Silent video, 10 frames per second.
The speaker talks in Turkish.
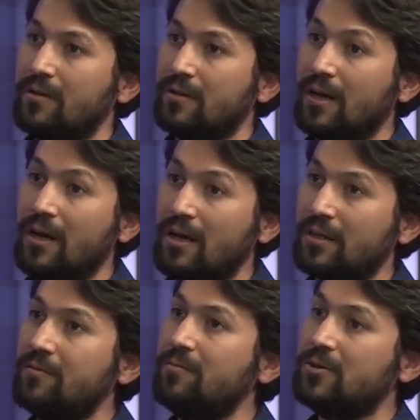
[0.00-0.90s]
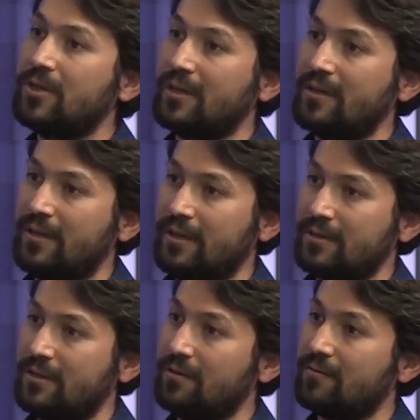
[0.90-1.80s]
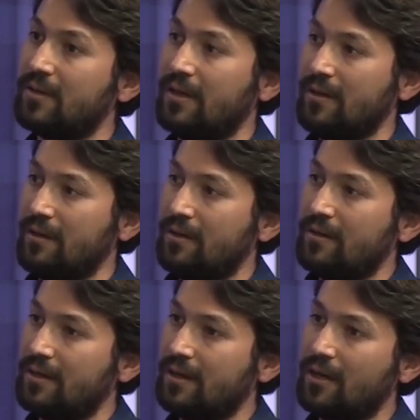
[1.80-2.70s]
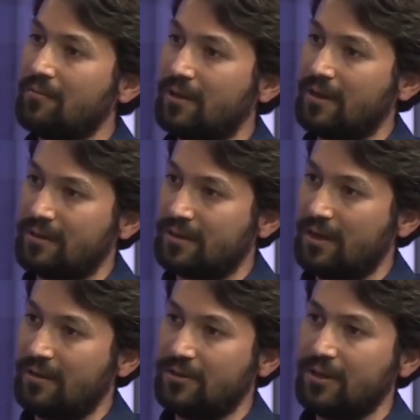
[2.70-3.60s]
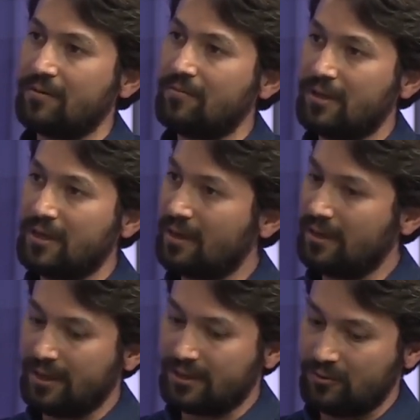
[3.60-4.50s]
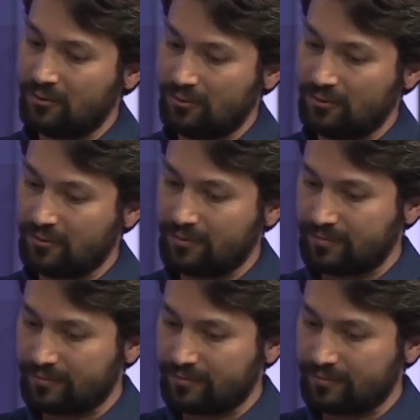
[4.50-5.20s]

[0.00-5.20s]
daha aktif bir şekilde sınıfta yer almalarını sağlayacak materyaller seçiyoruz.